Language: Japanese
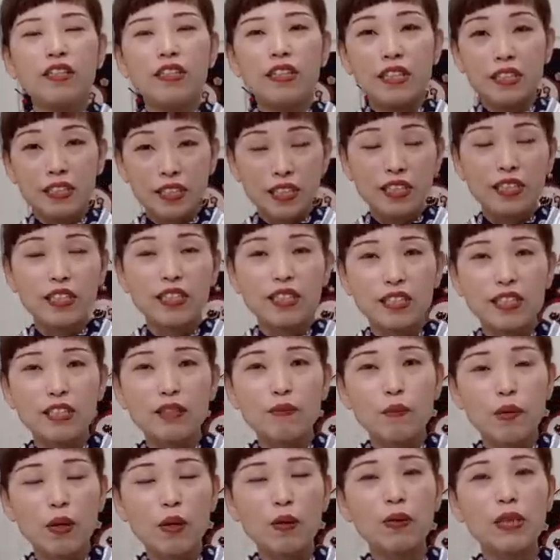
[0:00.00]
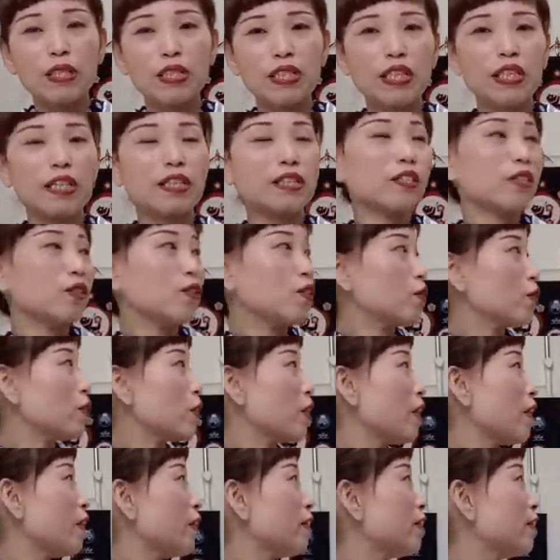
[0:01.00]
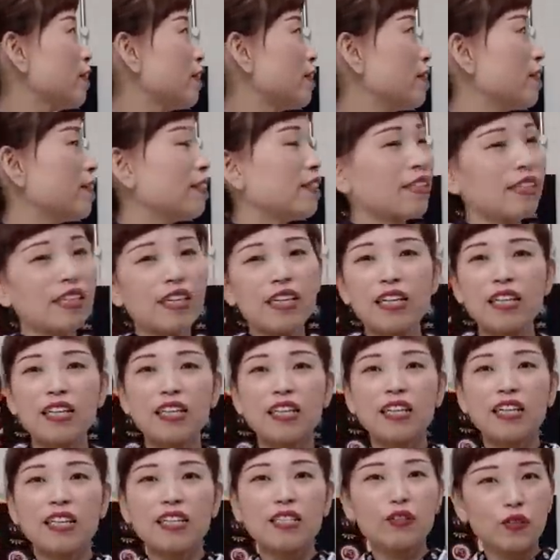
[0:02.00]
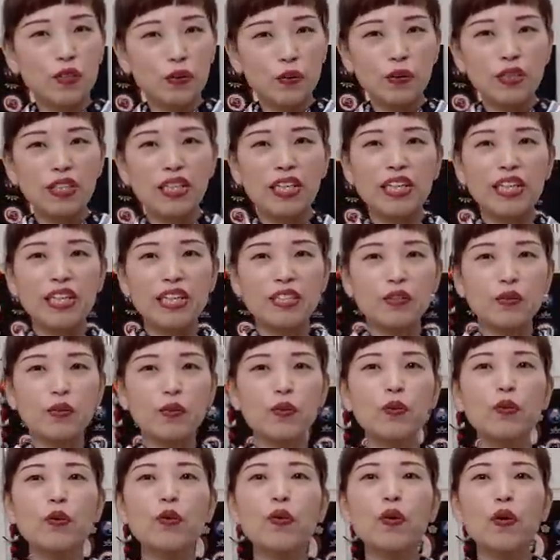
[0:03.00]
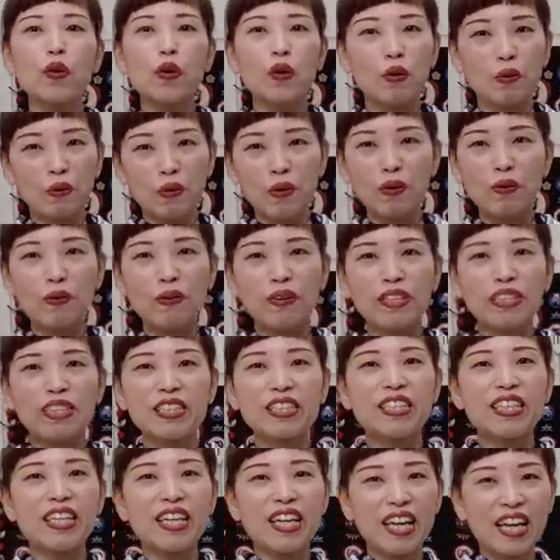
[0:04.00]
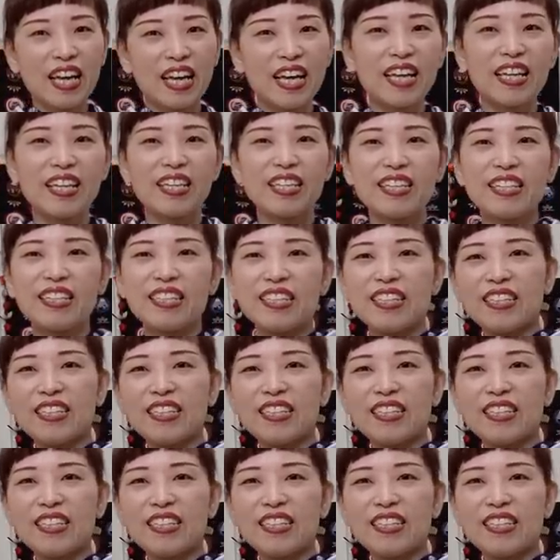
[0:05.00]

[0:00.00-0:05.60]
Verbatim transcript: 何歳になっても合わせやすいのでなかなかいいのではないかと思います。はい、